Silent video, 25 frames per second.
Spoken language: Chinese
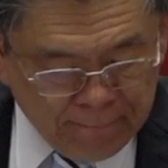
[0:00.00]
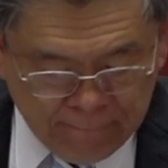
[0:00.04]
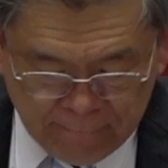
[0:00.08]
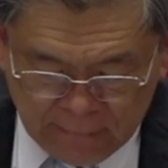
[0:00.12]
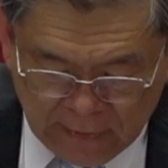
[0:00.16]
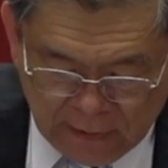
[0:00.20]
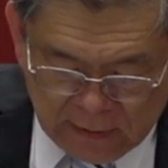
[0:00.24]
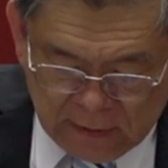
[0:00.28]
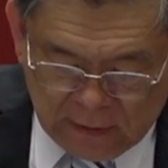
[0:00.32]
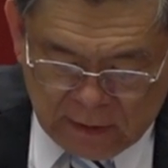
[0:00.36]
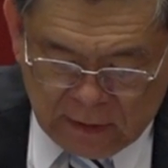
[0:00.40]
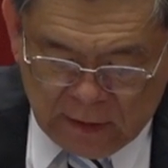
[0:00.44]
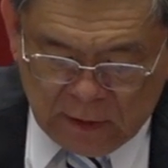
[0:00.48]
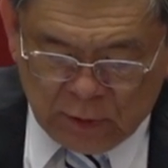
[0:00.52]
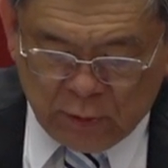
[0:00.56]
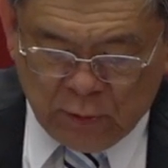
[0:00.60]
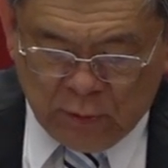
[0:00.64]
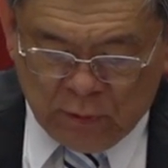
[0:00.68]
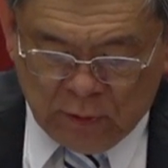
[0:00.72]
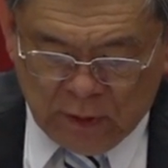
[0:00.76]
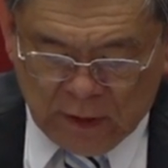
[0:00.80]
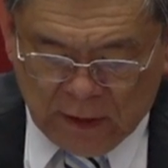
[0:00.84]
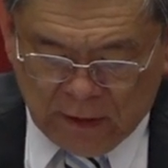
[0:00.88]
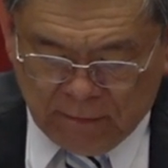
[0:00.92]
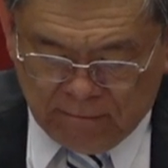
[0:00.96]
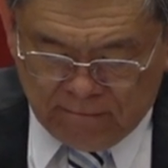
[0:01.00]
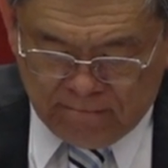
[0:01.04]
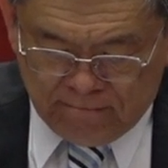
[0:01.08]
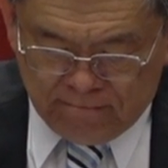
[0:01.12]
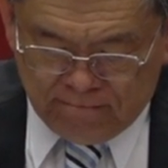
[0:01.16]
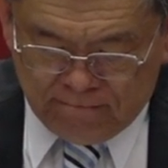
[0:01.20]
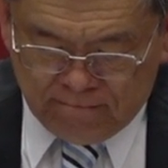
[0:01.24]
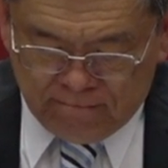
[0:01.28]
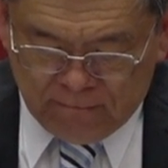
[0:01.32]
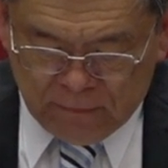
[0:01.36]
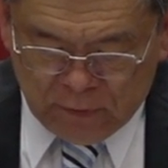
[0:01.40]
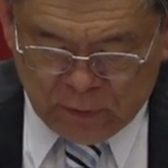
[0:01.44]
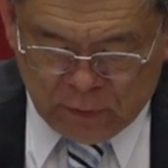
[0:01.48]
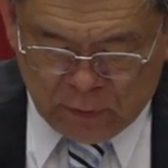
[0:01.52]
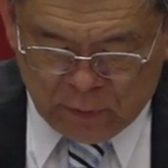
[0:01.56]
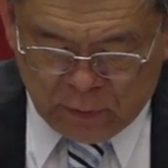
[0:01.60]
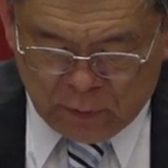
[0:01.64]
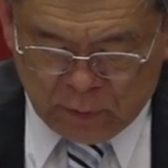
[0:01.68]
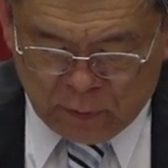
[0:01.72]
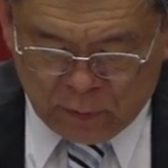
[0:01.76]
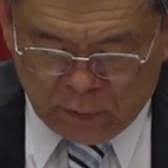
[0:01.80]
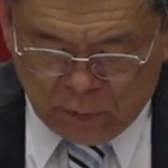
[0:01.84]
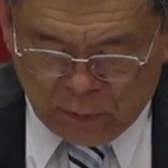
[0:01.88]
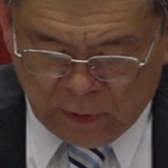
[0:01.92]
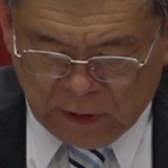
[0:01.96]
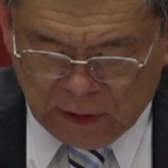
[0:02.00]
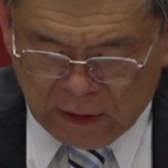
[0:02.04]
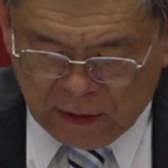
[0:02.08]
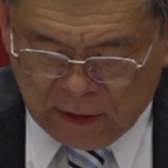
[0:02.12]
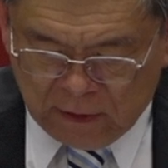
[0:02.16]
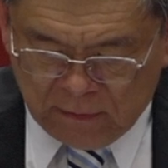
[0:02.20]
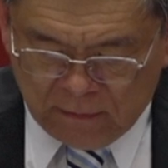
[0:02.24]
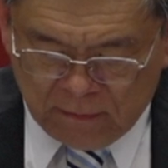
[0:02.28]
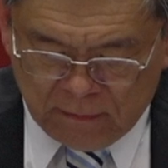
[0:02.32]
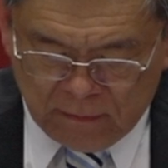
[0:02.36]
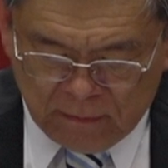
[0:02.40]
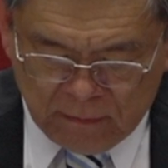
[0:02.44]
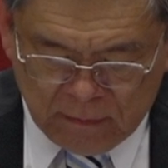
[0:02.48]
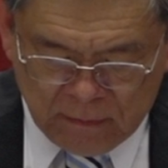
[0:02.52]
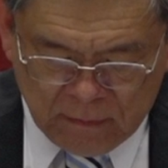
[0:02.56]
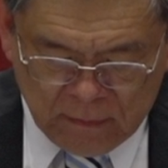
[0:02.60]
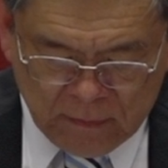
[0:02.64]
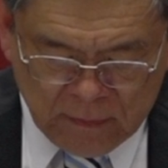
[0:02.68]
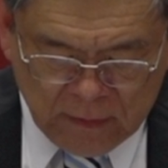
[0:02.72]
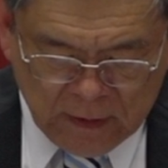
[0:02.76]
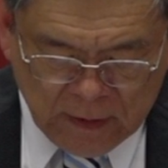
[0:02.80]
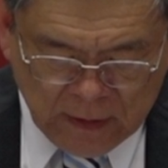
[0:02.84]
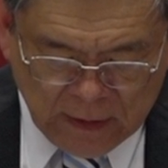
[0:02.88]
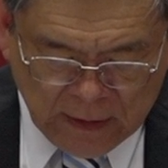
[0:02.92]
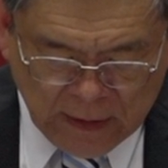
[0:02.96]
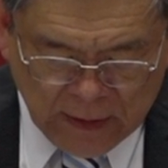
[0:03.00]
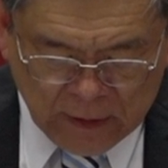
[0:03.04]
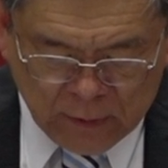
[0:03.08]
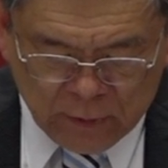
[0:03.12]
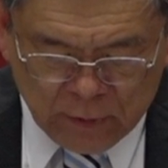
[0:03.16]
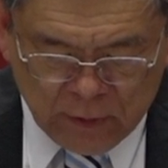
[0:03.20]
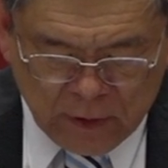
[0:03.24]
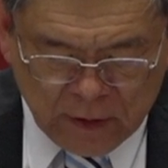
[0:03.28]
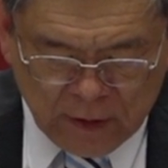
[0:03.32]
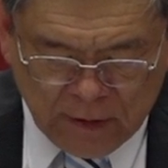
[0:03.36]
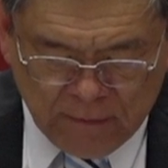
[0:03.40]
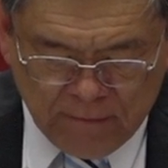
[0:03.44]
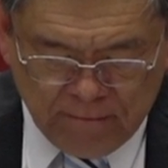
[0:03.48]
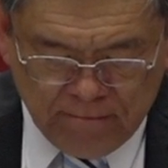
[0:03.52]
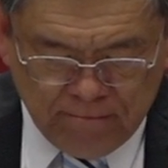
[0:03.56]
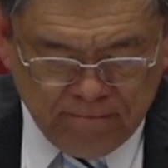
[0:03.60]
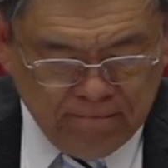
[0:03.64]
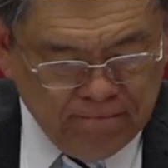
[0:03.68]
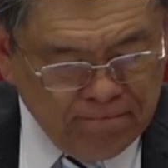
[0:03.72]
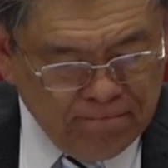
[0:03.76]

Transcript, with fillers: 那这种的组合来说呢，